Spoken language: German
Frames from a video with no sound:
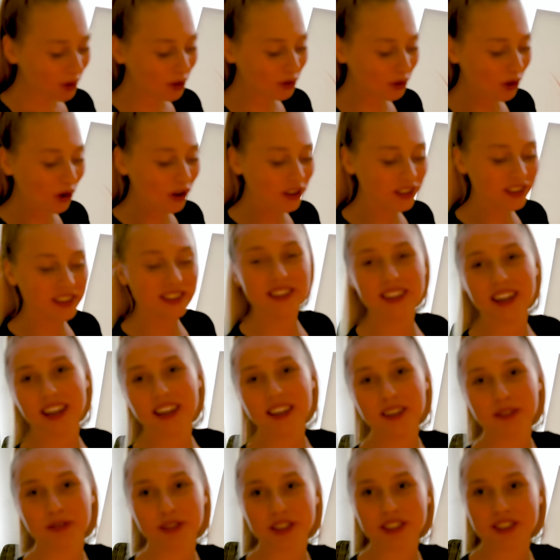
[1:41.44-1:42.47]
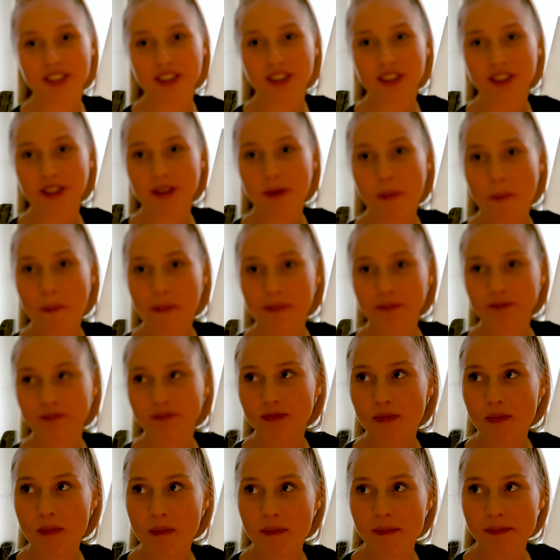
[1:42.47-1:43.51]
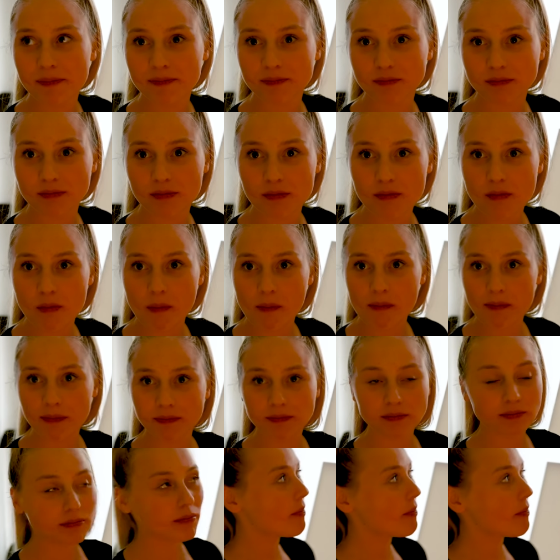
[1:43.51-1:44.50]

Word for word: Doch, die sind eigentlich witzig. Irgendwie brauchen wir hier mal ein bisschen mehr Licht.